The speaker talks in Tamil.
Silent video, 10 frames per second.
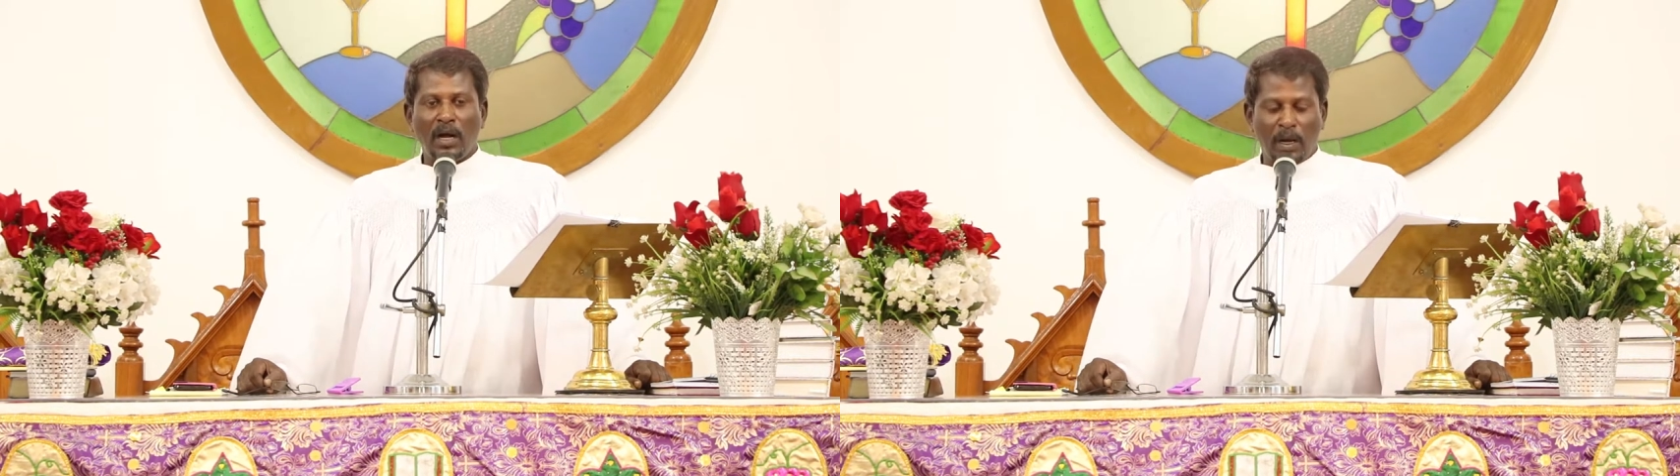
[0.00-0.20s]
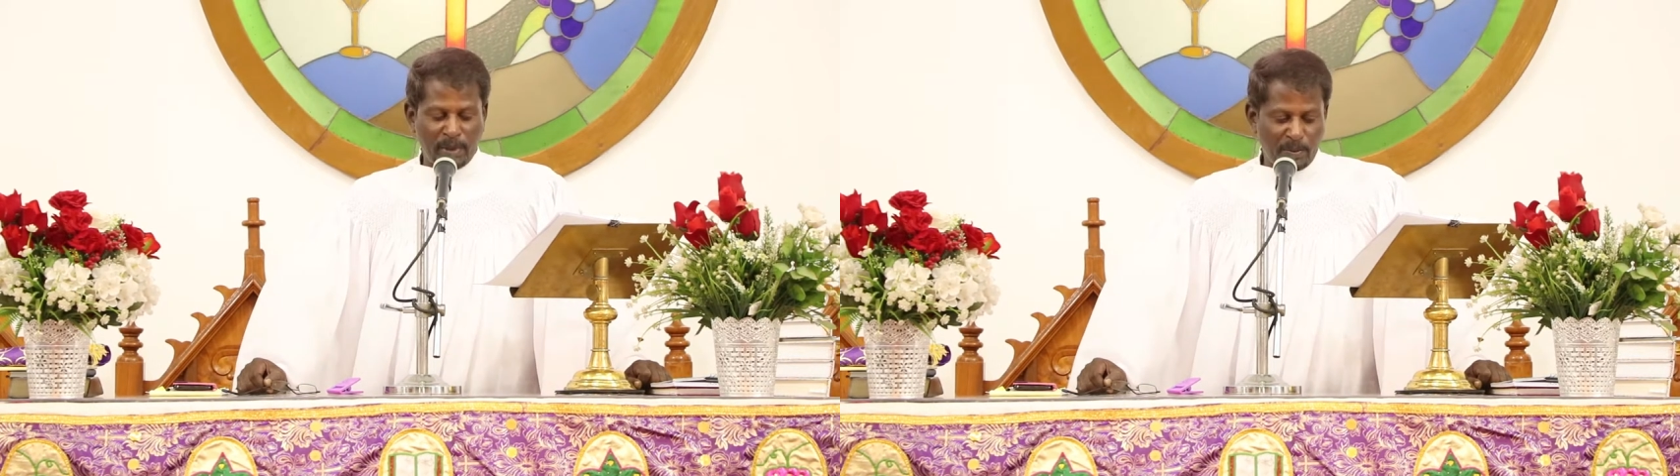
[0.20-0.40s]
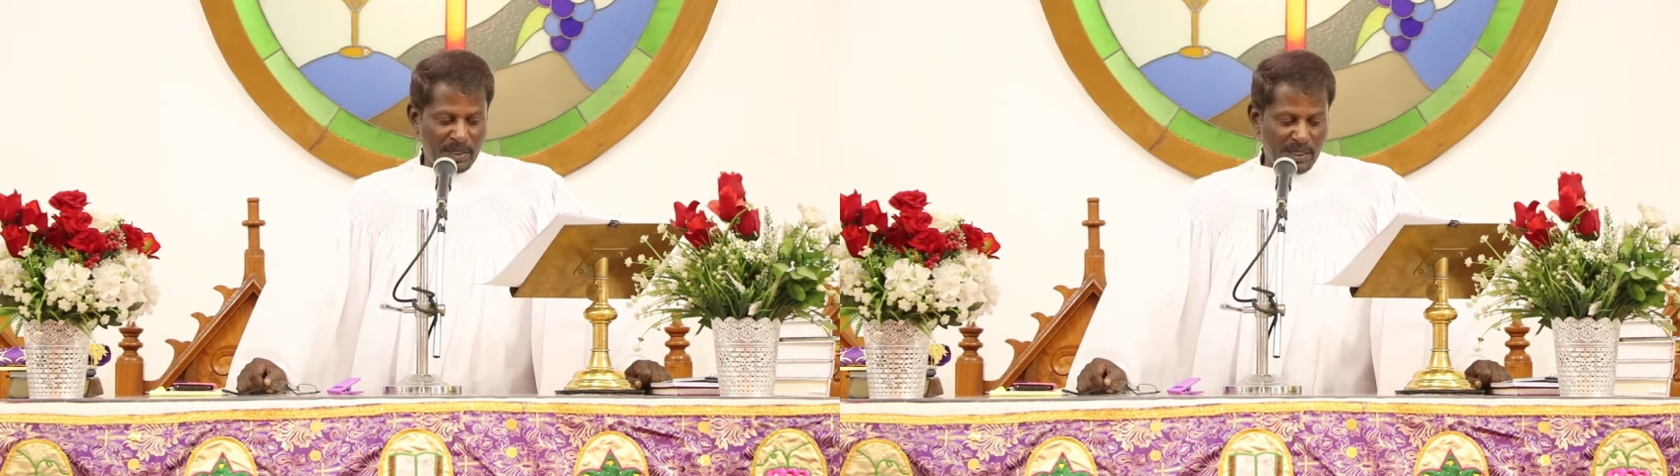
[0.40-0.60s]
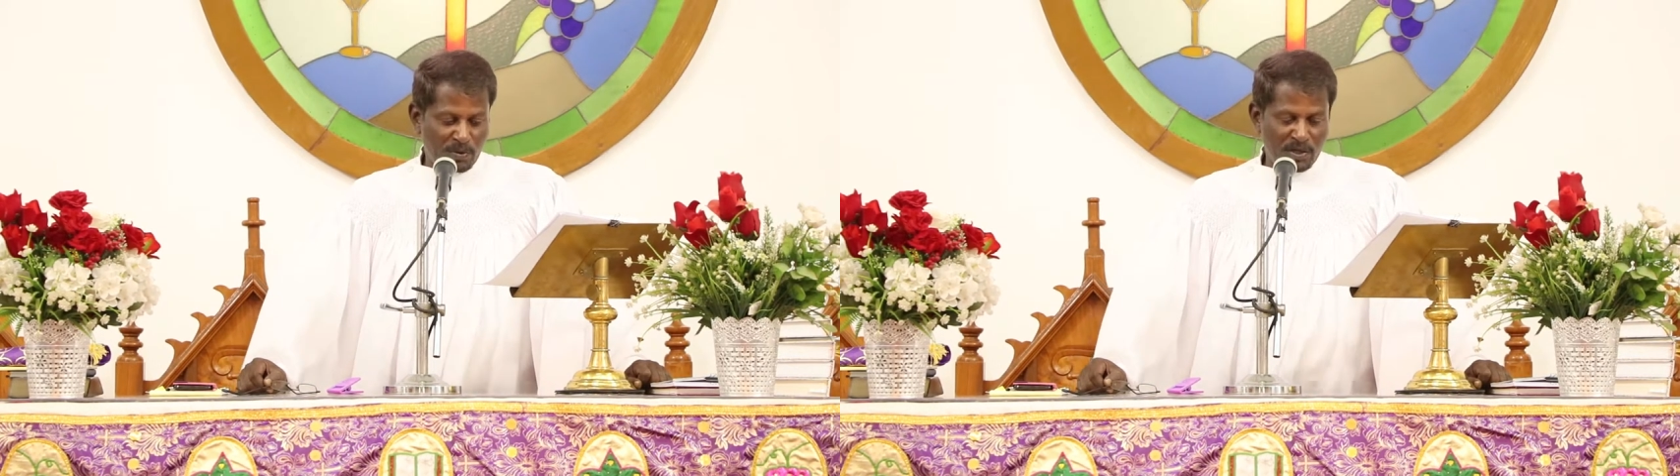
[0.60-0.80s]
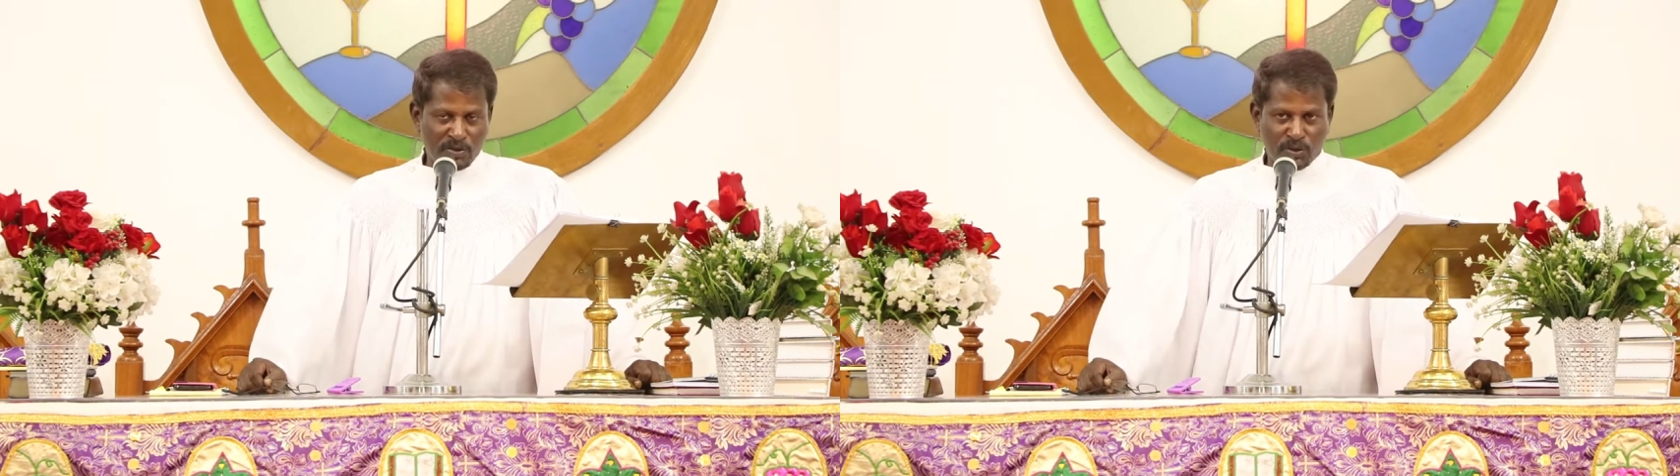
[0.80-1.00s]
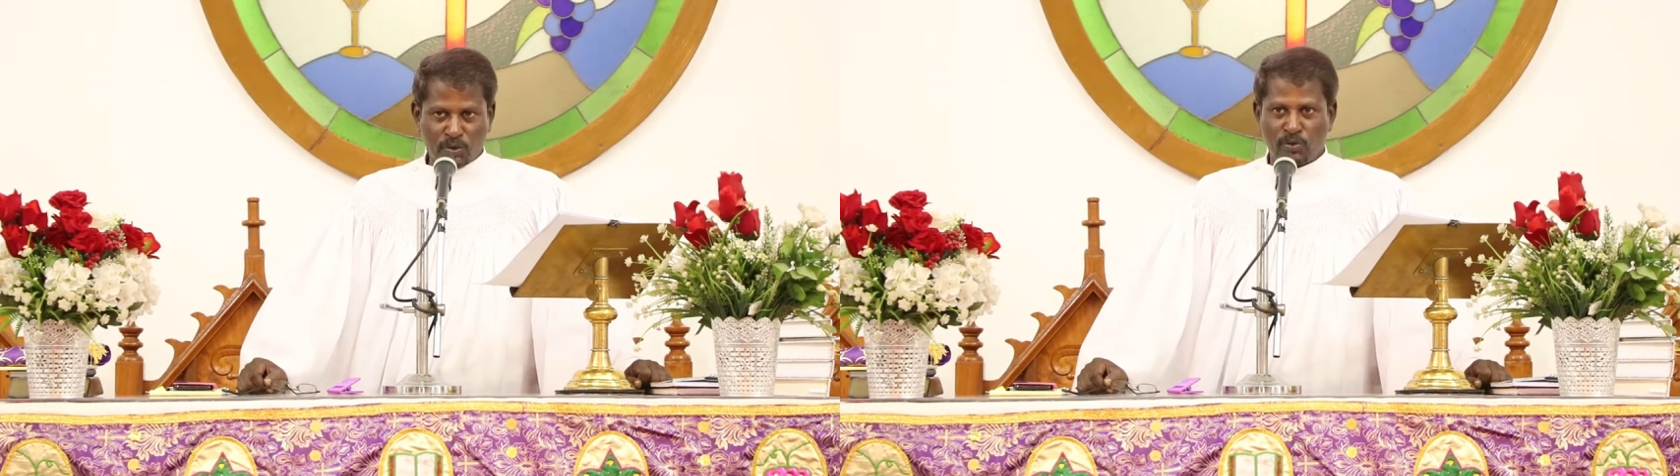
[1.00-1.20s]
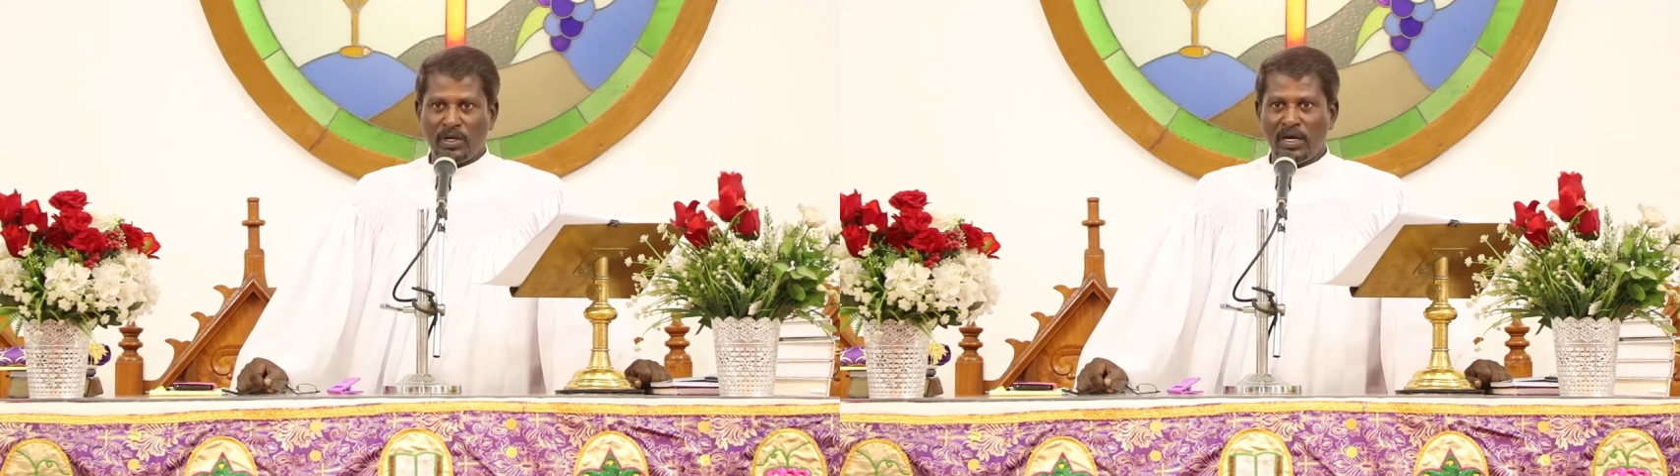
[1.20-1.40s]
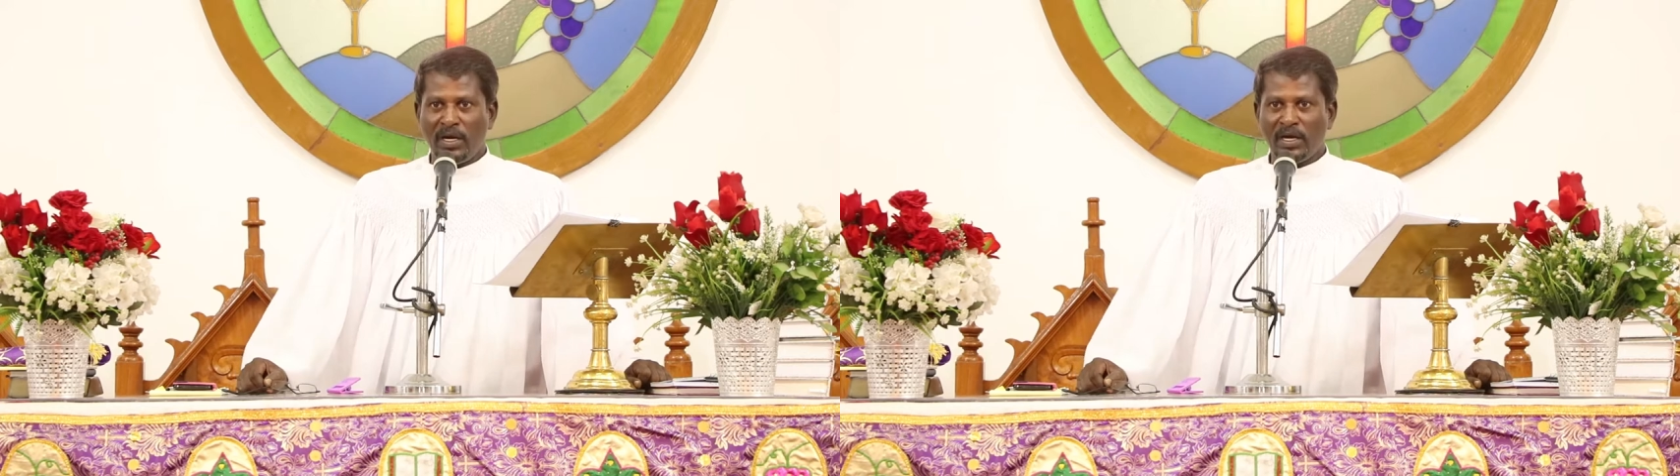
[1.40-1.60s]
அப்படிப்பட்ட ஒரு
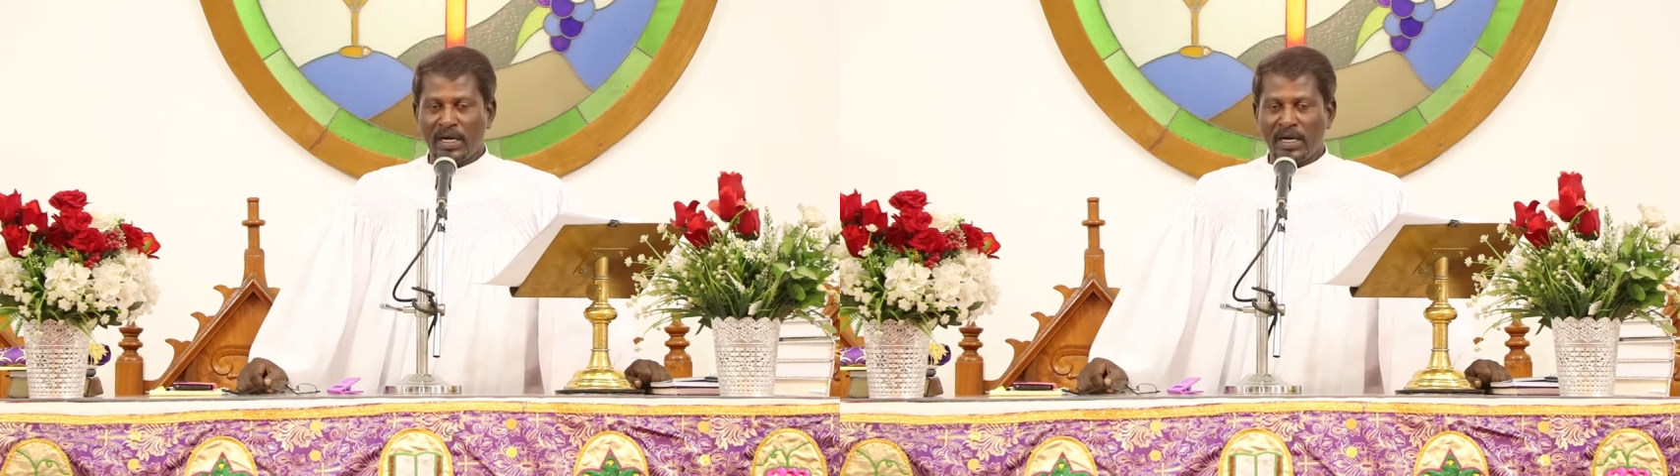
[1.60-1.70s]
சூழ்நிலையிலே